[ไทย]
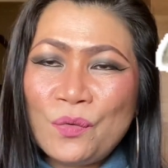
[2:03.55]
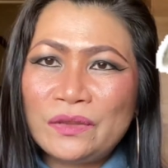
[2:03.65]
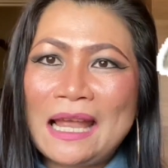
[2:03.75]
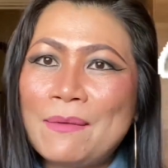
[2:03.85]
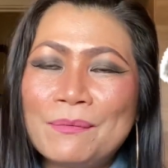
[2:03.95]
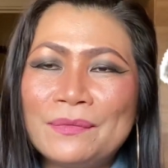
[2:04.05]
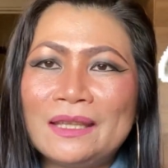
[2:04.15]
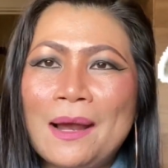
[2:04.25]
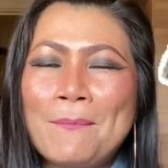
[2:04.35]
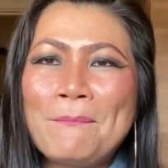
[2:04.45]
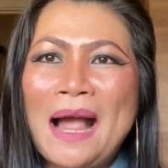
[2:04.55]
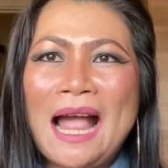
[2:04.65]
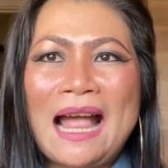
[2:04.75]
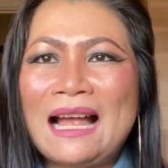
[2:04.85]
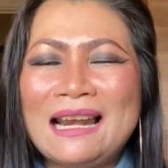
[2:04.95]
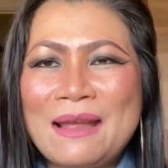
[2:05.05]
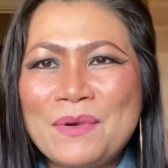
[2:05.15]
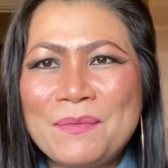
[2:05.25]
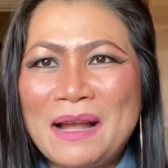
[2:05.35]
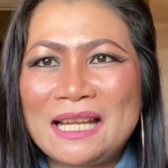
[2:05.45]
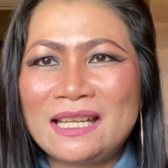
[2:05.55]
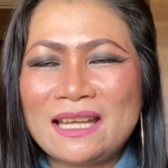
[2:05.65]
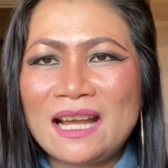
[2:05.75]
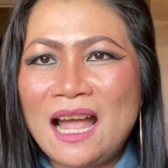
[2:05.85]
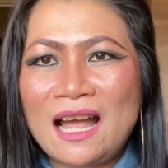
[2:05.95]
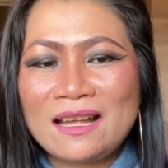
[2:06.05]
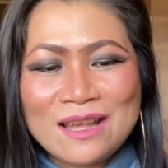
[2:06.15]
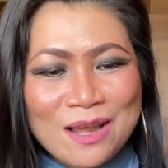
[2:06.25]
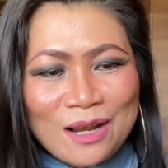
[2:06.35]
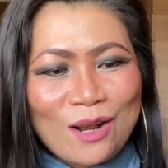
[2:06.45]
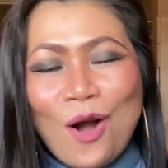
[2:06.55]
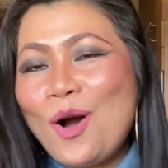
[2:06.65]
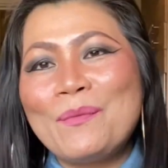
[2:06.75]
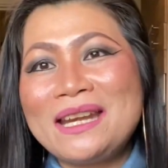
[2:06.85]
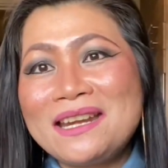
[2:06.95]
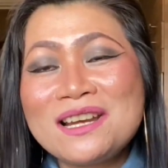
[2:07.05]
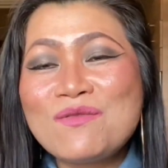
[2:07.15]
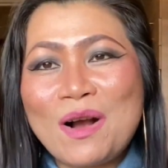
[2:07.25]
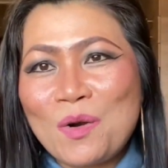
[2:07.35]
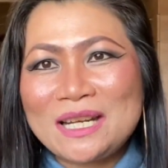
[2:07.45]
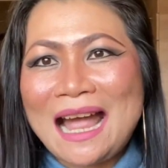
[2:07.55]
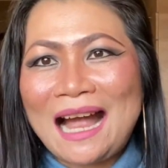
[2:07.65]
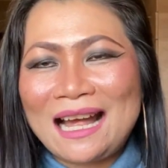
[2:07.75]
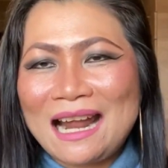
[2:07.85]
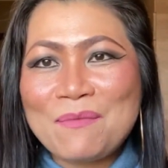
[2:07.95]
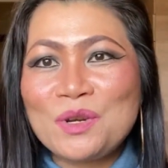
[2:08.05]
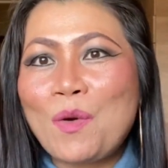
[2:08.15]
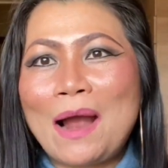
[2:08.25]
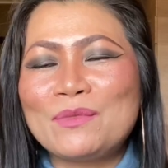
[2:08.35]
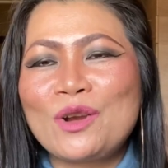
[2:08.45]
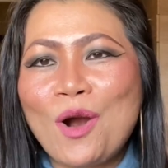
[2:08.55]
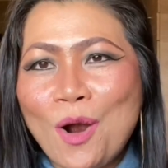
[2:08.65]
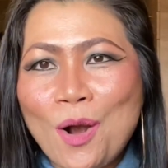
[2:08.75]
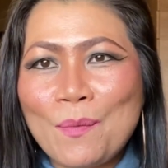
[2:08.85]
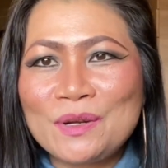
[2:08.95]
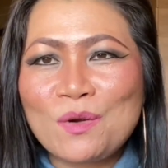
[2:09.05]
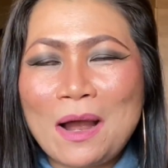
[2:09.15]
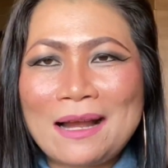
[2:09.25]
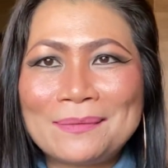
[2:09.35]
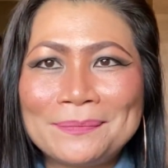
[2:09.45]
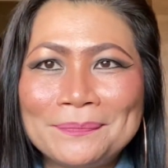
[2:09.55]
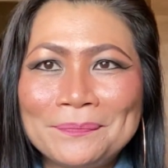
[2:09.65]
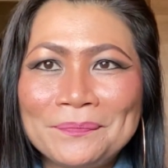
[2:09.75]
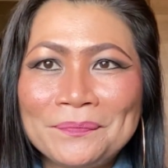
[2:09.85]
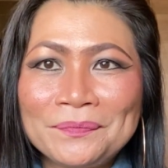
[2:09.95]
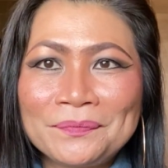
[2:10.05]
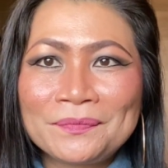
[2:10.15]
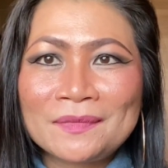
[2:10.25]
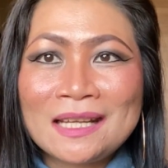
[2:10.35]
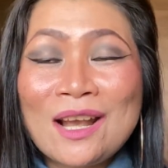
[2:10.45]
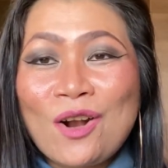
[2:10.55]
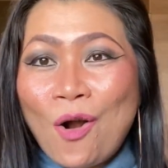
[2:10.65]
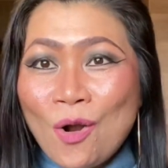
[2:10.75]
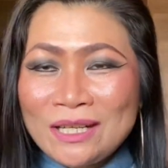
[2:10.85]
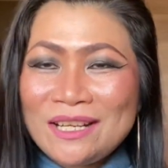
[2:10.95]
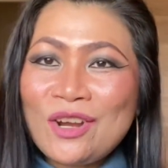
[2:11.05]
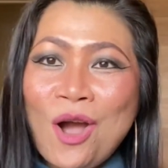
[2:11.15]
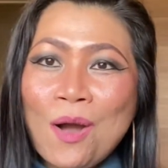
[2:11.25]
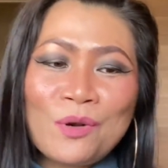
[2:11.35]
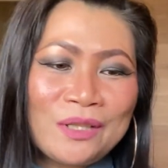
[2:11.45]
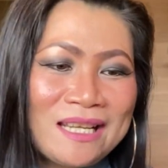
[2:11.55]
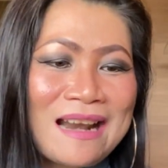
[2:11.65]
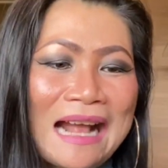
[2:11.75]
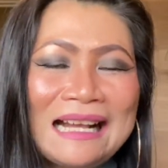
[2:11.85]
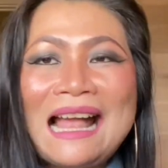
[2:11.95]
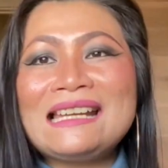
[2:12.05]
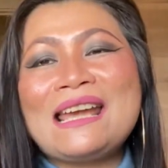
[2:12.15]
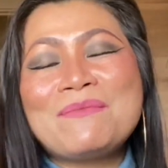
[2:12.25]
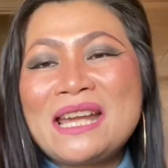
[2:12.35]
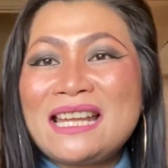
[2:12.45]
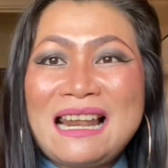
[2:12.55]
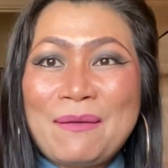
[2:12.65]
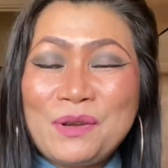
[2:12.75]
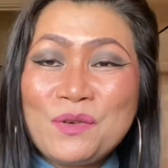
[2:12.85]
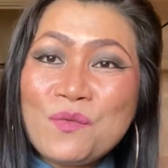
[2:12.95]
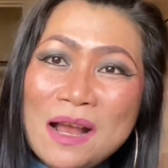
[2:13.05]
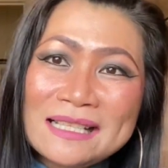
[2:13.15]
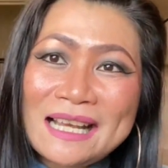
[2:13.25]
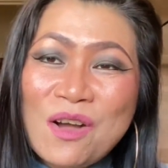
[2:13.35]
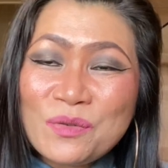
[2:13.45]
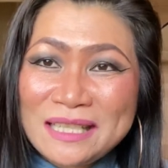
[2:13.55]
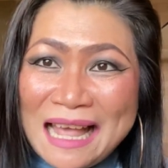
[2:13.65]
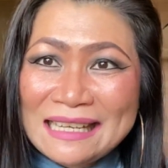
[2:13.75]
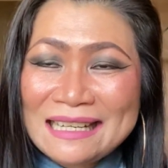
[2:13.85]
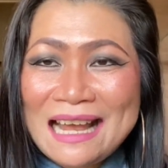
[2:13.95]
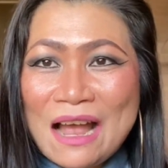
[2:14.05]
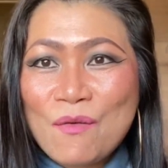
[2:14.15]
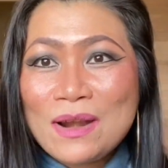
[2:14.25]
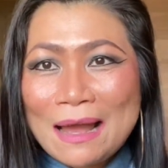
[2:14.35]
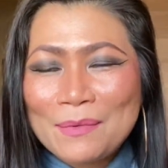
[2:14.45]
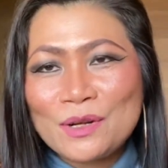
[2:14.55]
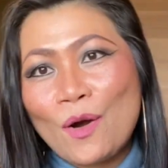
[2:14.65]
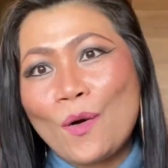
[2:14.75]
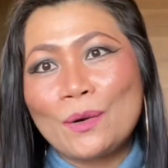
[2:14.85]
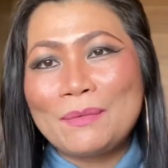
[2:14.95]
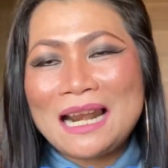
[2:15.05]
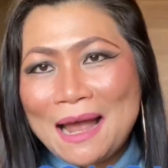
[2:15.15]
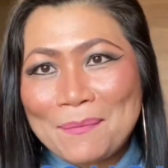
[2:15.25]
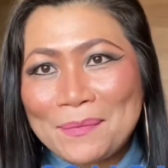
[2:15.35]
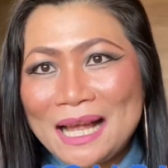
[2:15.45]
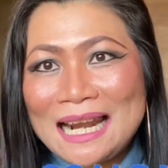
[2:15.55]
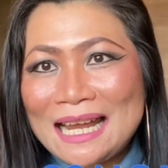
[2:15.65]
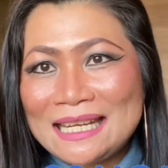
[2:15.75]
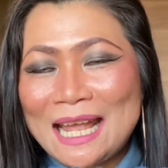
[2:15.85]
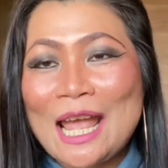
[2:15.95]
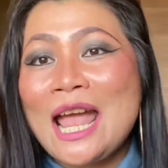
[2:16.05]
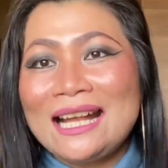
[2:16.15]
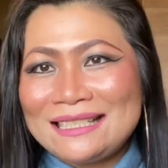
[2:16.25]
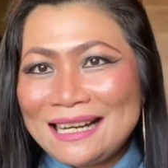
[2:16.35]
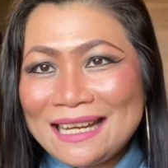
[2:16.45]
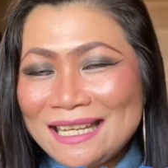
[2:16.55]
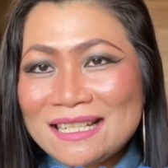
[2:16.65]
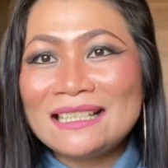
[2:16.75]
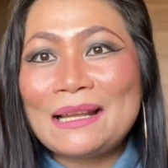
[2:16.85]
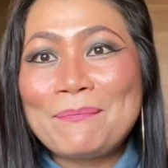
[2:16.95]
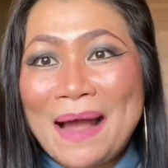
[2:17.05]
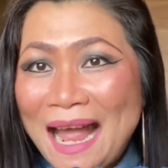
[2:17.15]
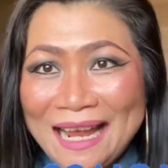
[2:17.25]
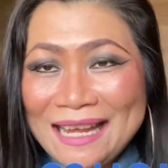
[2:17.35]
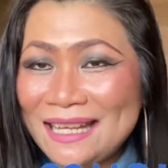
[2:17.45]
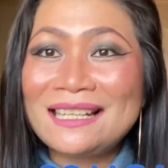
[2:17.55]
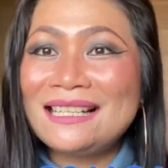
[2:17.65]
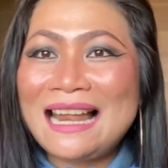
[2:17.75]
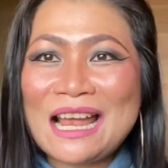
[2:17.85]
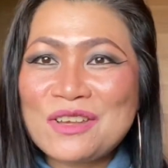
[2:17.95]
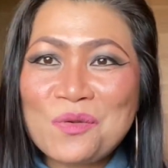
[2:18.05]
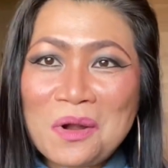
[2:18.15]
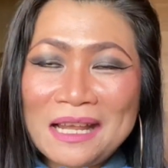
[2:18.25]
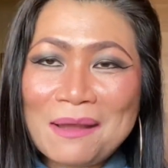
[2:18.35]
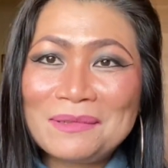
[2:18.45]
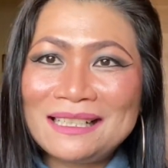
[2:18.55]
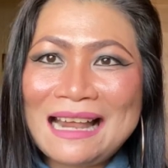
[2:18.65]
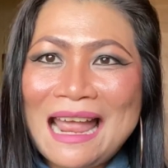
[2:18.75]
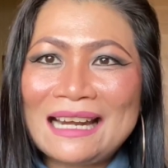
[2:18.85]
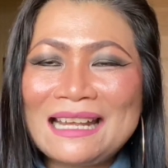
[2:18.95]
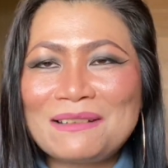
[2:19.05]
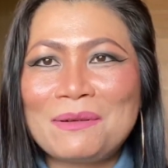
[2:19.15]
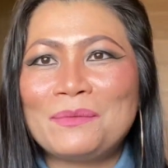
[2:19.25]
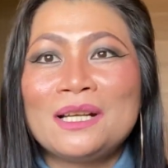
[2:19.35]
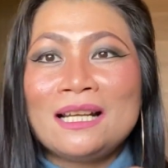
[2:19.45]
เต็มทั้งป่าอะไรประมาณอย่างเงี้ยค่ะก็ไม่ได้ถือว่าอดอยากอะไรเป็นความชอบเป็นความคนที่ชอบคนที่รักการเก็บเห็ดแหละแม่นุชว่าจะเข้าใจนะคะเวลามานอนมาหลับมาอะไรเนี่ยจะคิดถึงแต่ป่าเห็ดเลยแหละช่วงเก็บแรกๆเนี่ยจะแบบ